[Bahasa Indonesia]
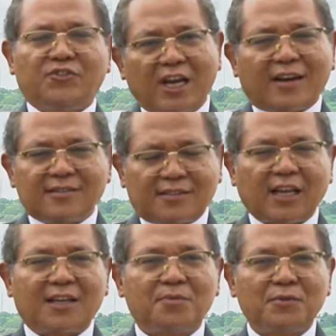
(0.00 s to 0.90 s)
jalan
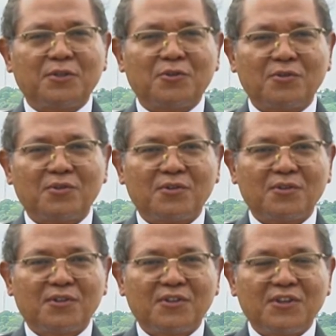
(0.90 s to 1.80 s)
salib itu.
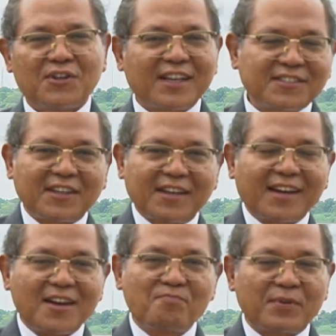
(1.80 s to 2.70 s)

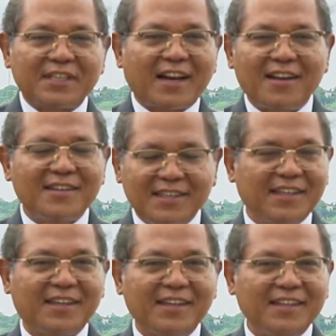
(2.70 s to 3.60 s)
Kesadaran penyerahan
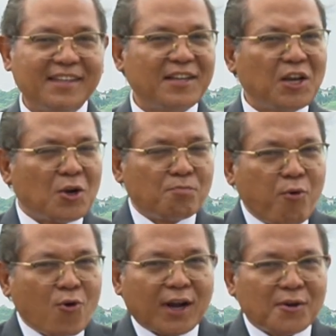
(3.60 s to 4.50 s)
diri ini
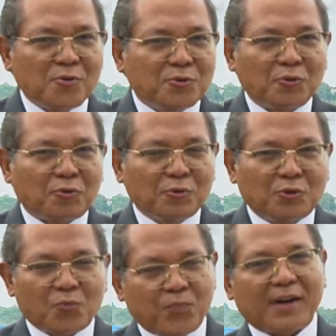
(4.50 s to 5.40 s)
bukan
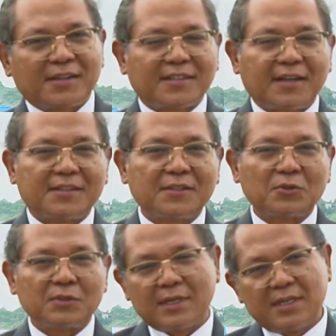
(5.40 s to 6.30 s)
ujuk-ujuk pada saat
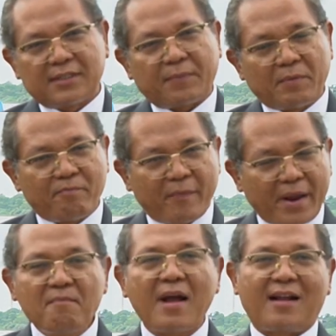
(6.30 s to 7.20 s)
itu. Tapi
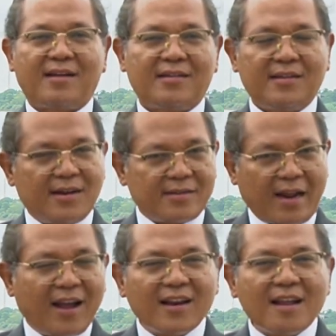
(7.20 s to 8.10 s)
memang
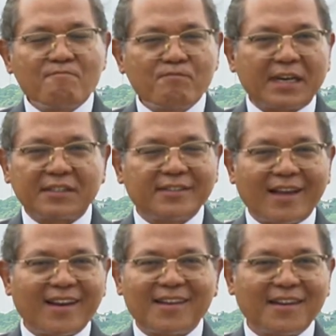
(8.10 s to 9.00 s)
dalam
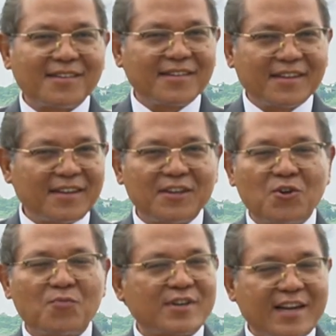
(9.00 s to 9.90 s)
perjalanan
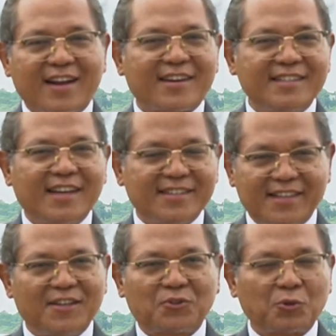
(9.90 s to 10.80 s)
hidup karya
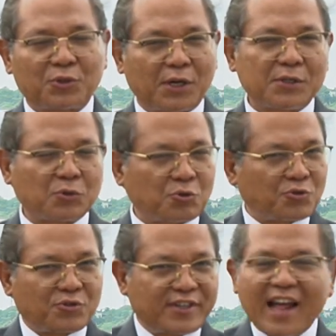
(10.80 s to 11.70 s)
Yesus
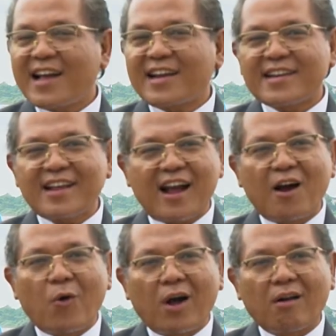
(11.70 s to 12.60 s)
Kristus dari
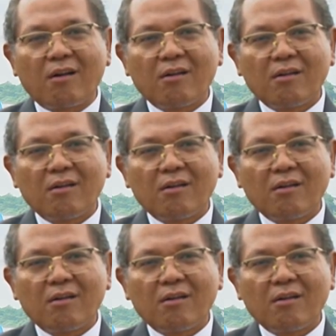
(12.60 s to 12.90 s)
awal